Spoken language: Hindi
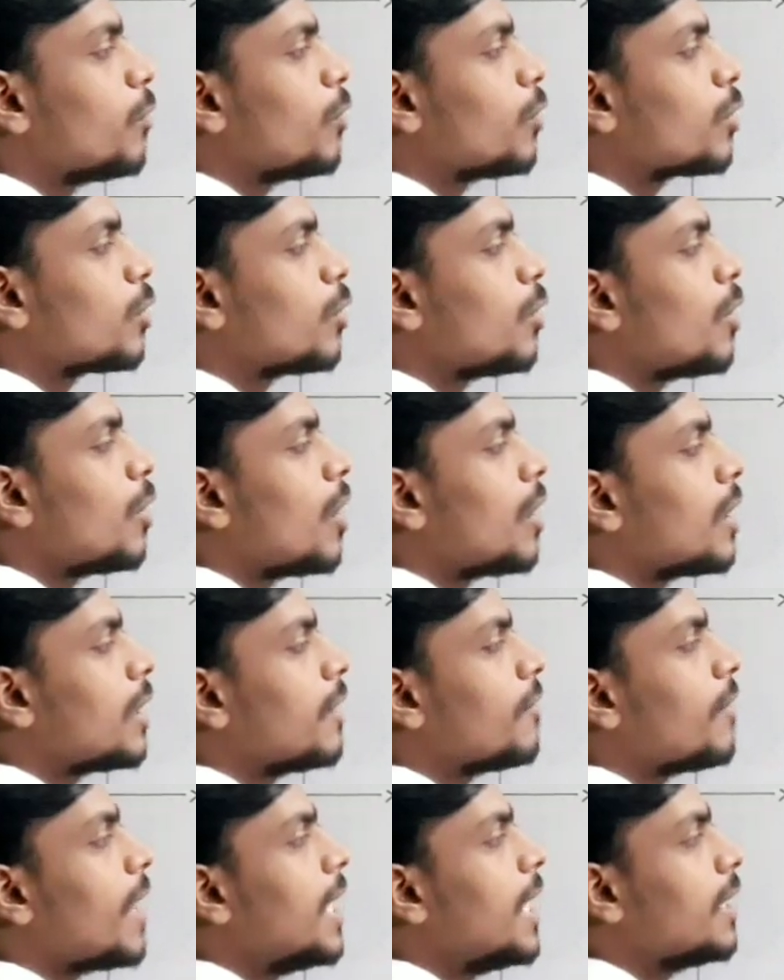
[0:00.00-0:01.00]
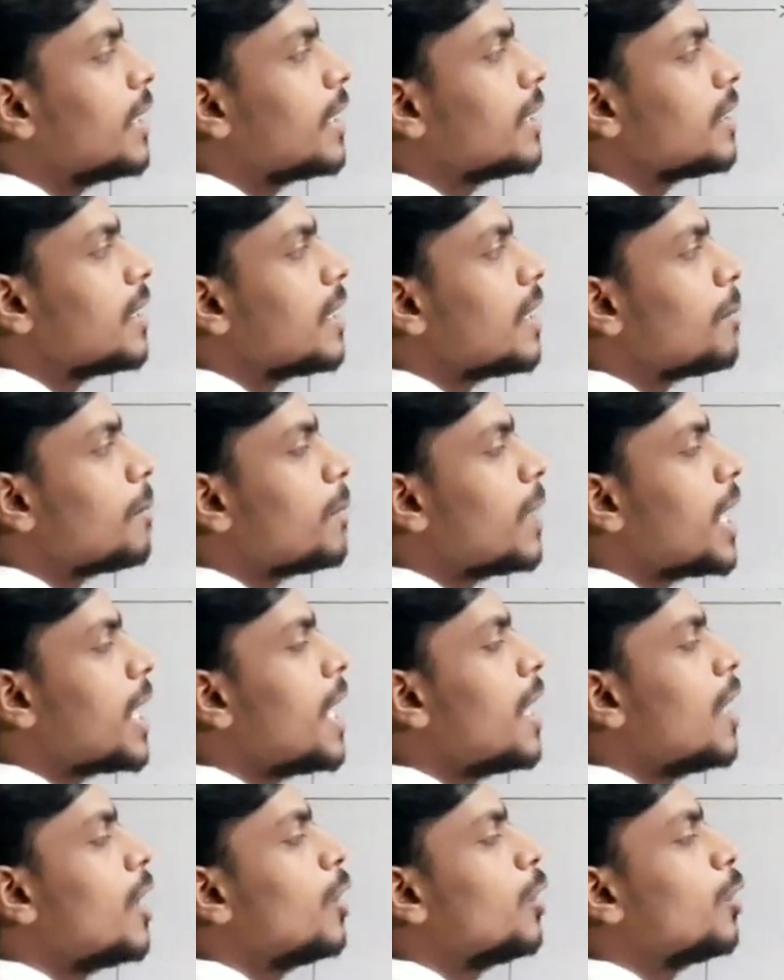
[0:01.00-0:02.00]
फोर को डिवाइड कितने नंबर है
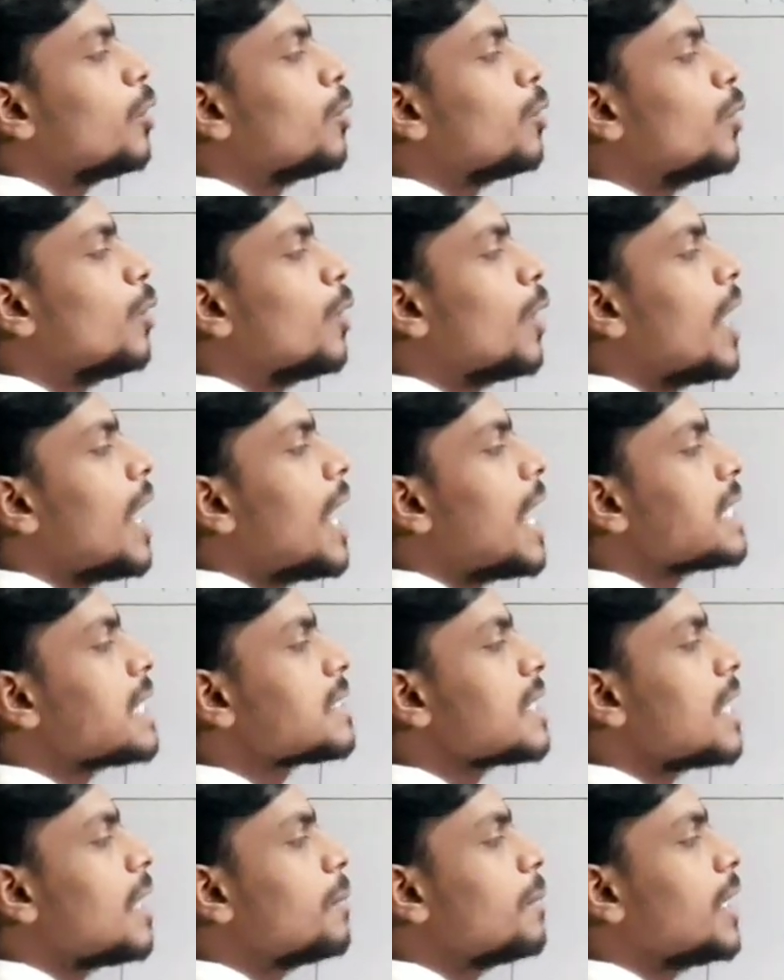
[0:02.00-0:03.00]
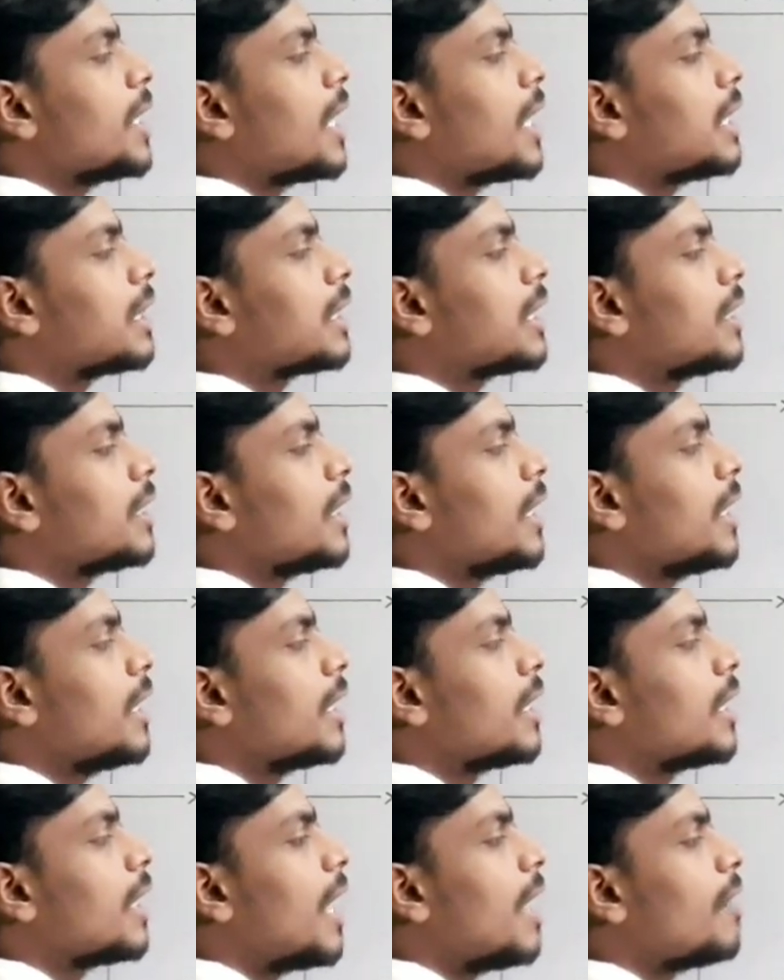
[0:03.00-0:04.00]
टू ऐसे हम निकालते थे
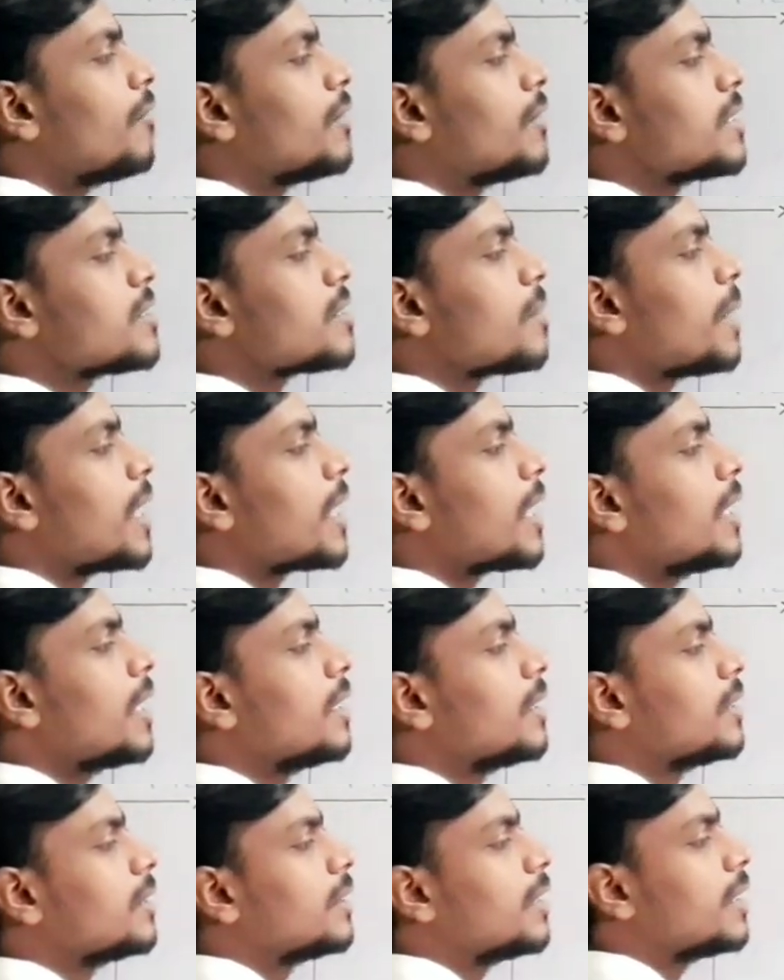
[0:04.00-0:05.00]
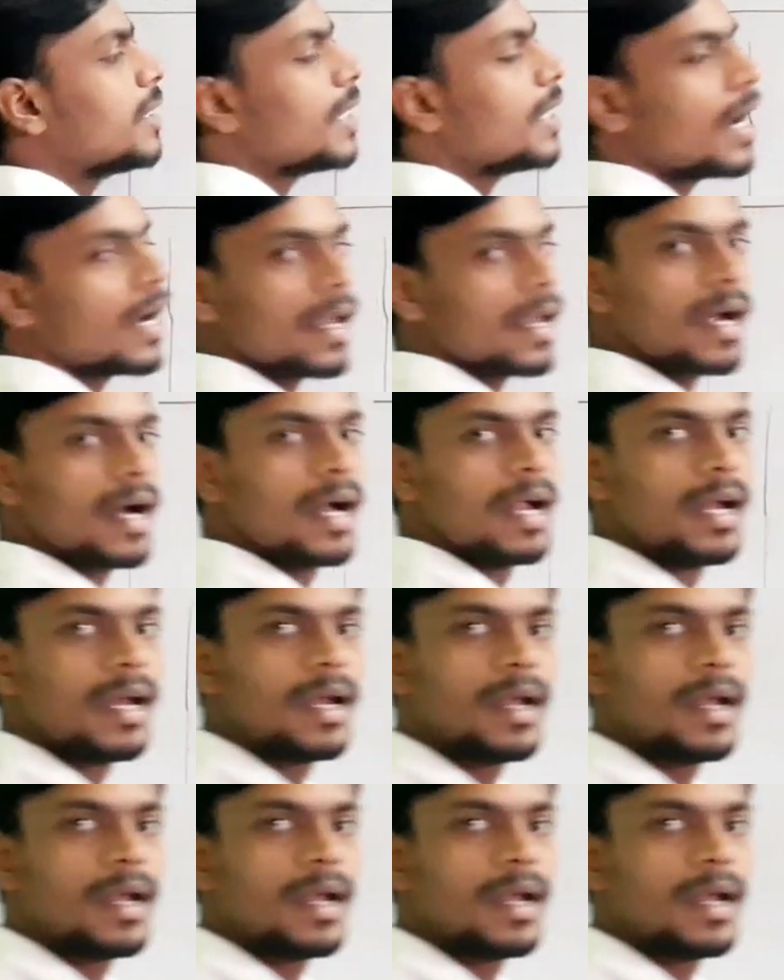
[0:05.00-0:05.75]
एवरेज हमारा थ्री आ गया